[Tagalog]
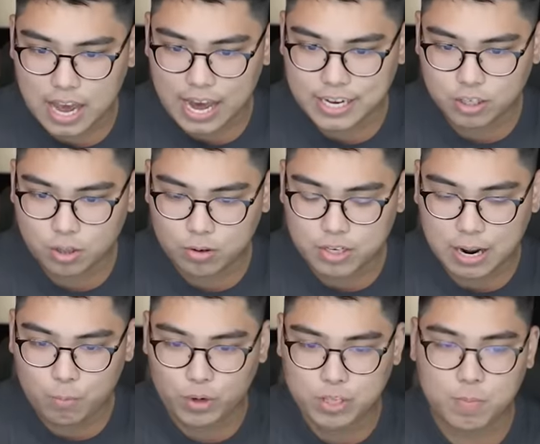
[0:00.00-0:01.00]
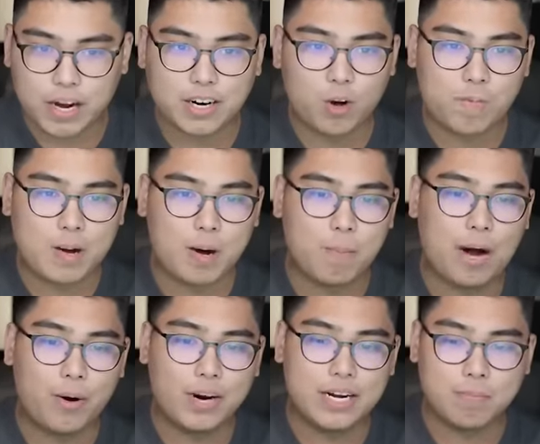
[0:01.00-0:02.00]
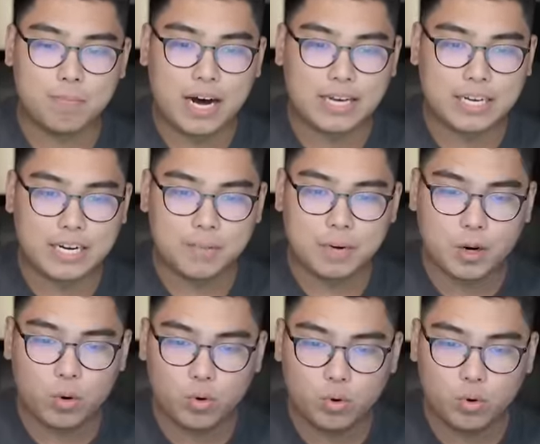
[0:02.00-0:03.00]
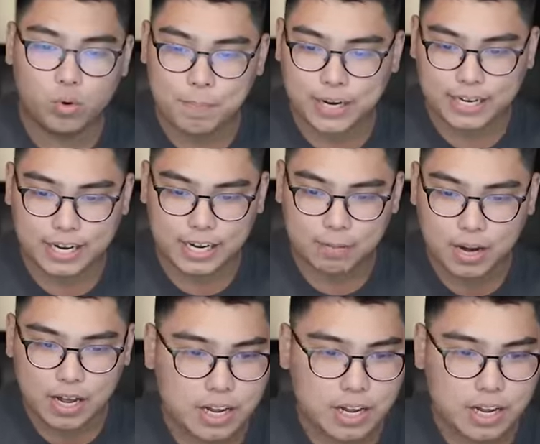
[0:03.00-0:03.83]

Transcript: I stole someone's ma... Naku, ba bawal yan. Bakit ka naman nangunguha ng pera ng iba?